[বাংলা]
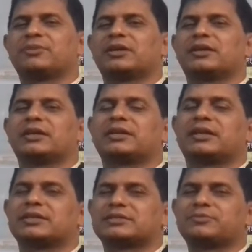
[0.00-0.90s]
আমরা
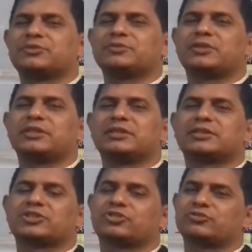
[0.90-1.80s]
রাজ পরিবারের
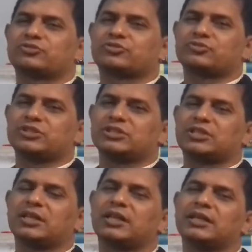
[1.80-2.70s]
সদস্যদের
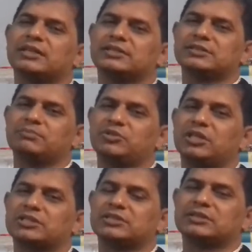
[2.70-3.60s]
যে
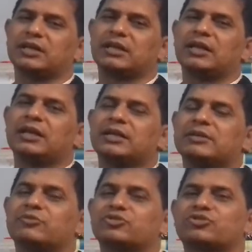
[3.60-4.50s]
বিলাসিতা
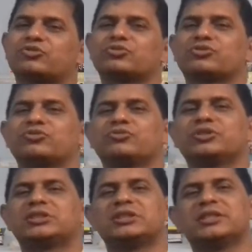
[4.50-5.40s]
এবং ষোড়শ লুই
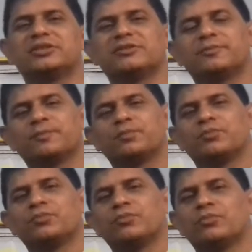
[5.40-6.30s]
ছিলেন
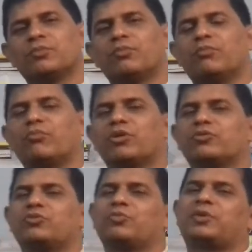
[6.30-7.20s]

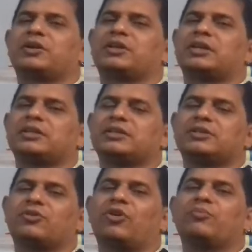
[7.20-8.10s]
মদ্যপানকারী
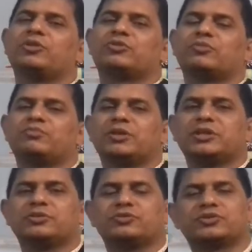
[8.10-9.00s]

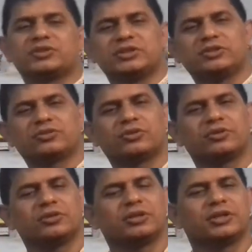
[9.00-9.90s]
অমিতব্যয়ী
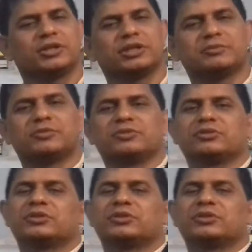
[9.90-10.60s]
উচ্ছৃঙ্খল এবং